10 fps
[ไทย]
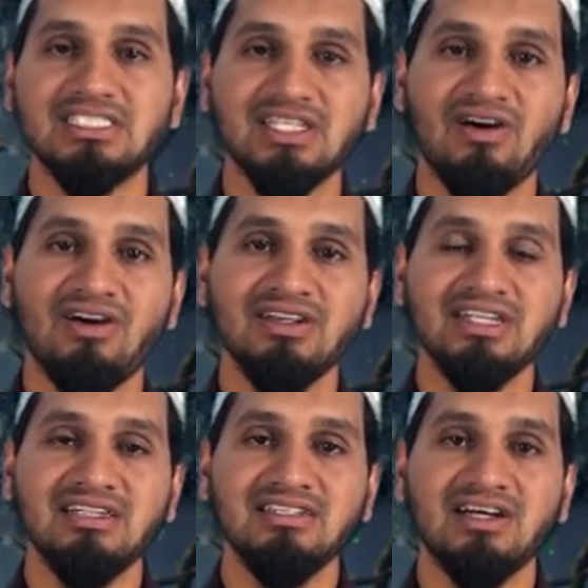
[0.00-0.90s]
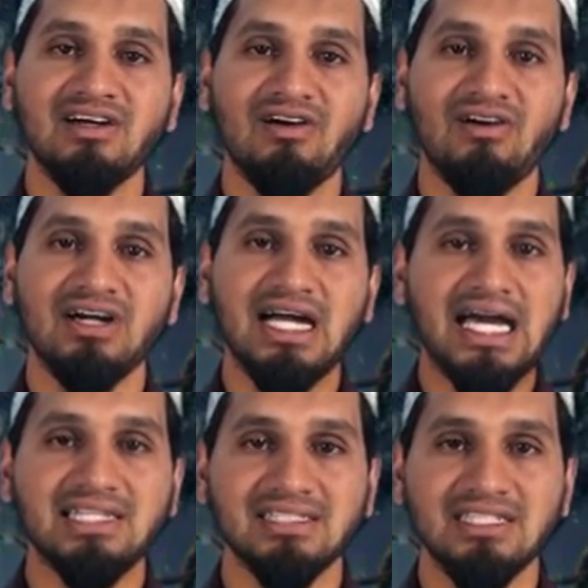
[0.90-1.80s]
2. ในเรื่องของ
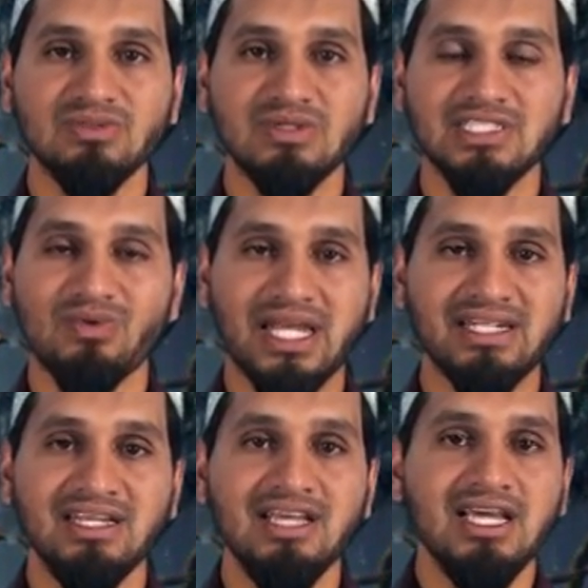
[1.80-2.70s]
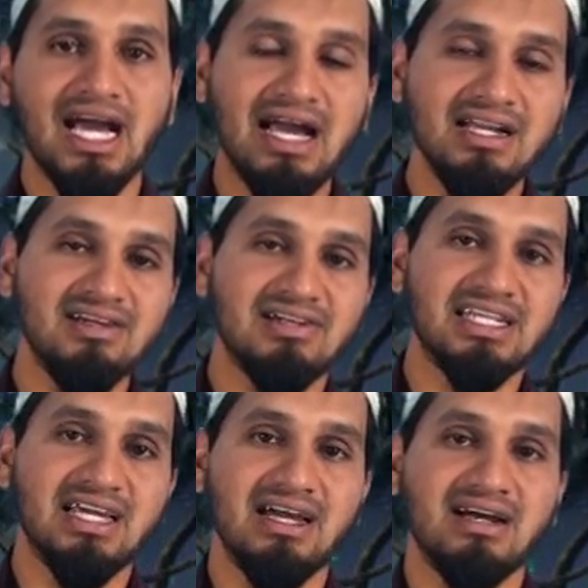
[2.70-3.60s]
ขั้นในสวงสวรรค์ ครั้งก่อน
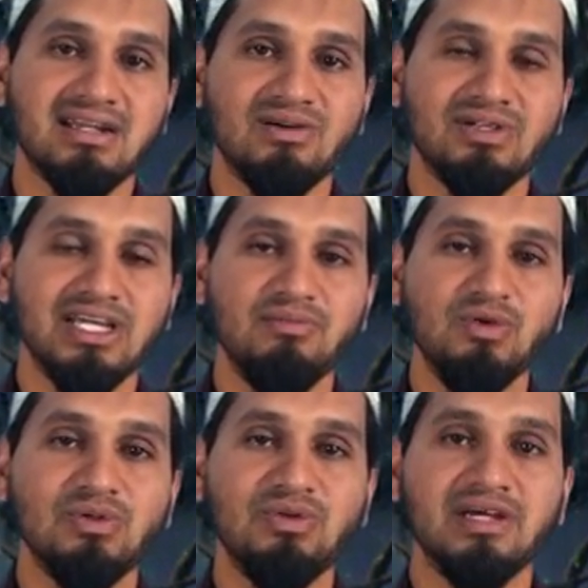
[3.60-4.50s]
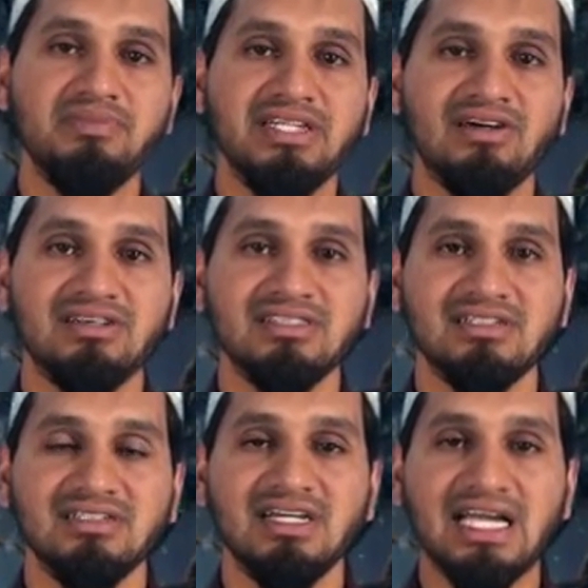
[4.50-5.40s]
นะฮะ เราได้พูดคุยกับพี่น้องถึ
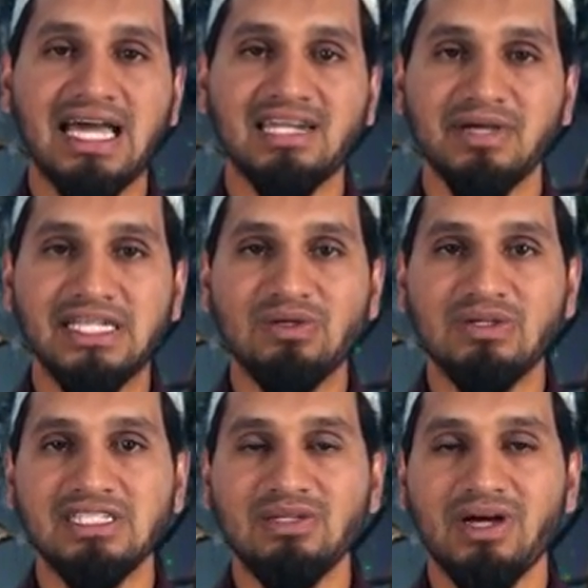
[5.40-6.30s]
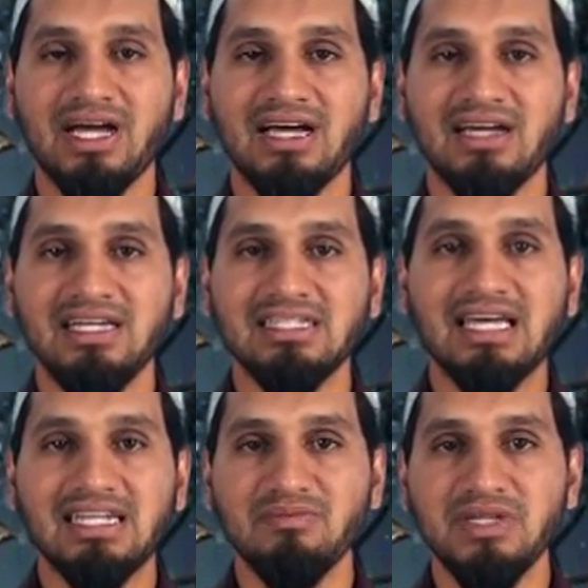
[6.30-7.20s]
งเรื่องการอภัยโทษที่ว่า
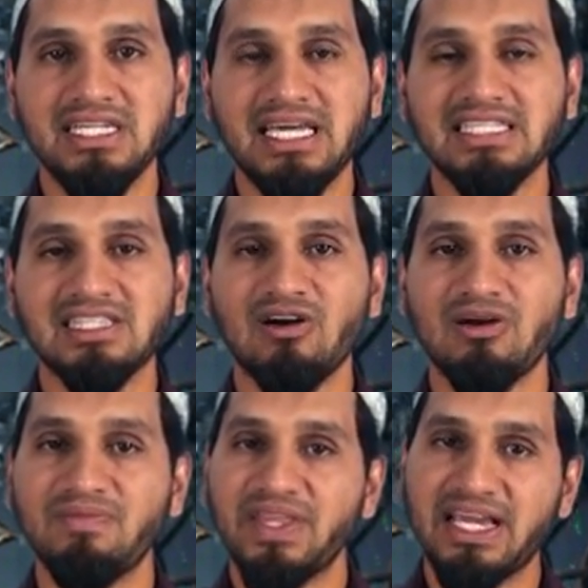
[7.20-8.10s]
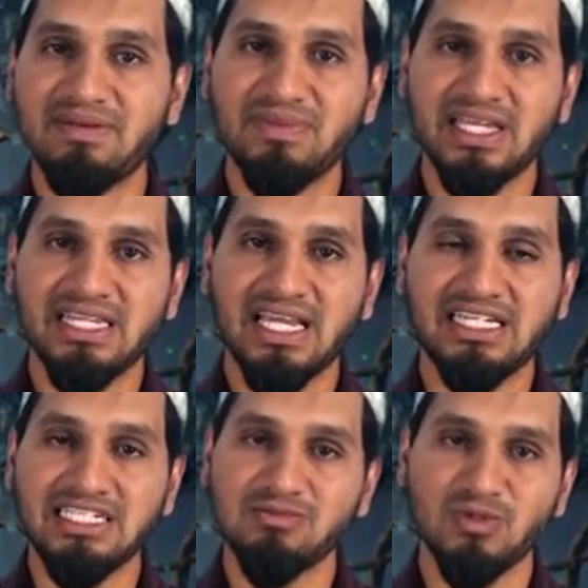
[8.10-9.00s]
ท่านอบีได้ตอบนะครับใน
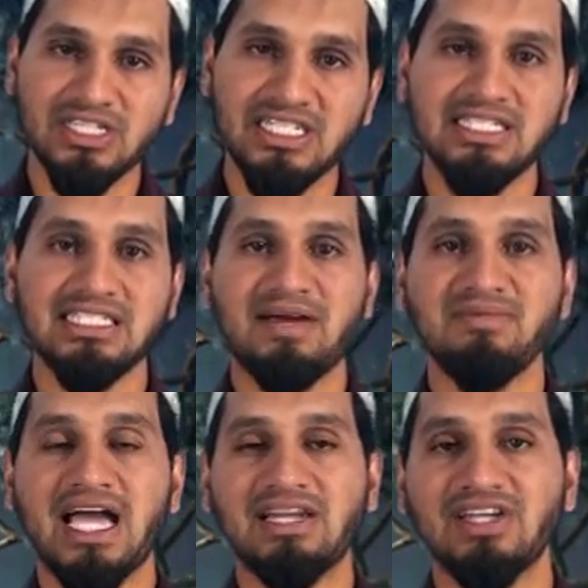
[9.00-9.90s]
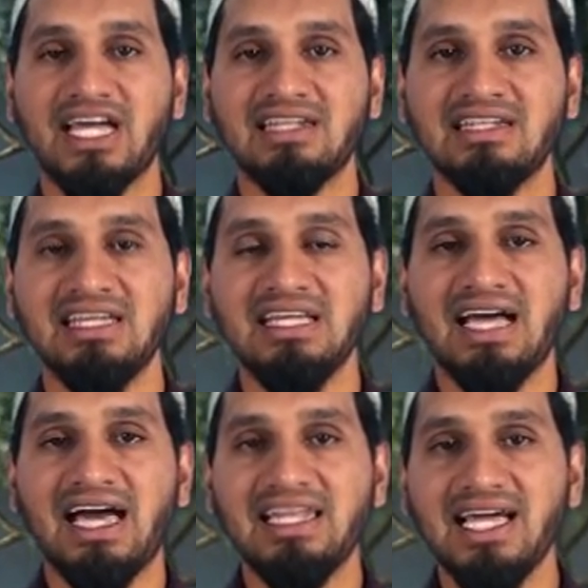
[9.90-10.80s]
ฮะดิษบทนี้3 อย่างด้วยกัน
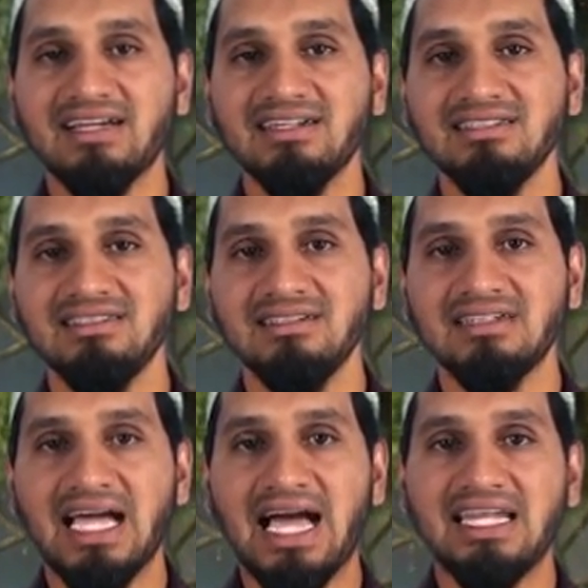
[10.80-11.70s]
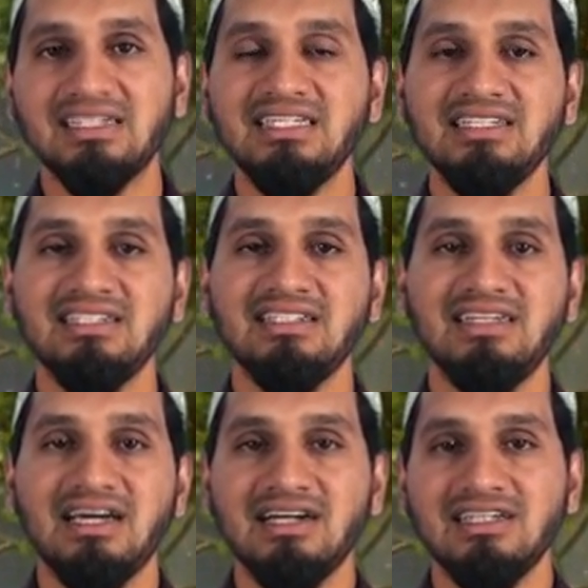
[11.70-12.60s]
อันแรกก็คือการที่
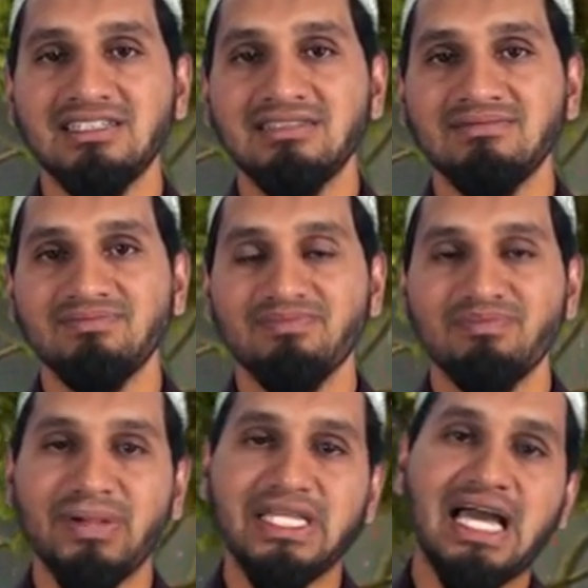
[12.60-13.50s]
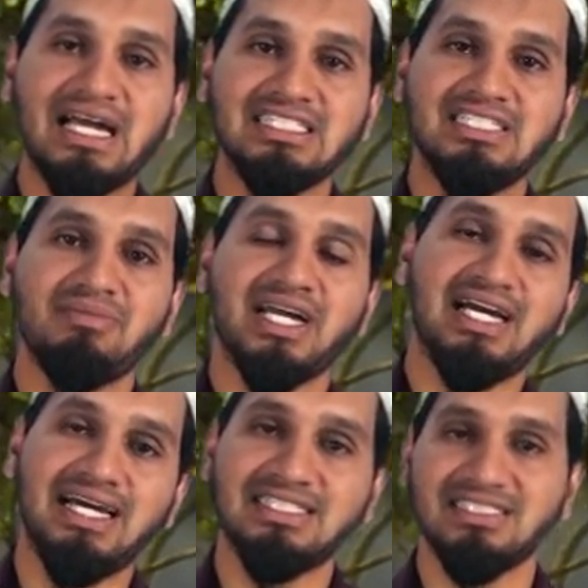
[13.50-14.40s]
เดินไปยังจมา
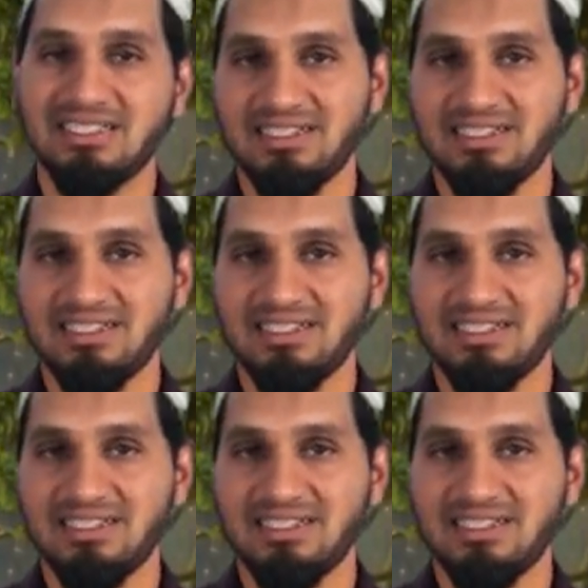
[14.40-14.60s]
อัต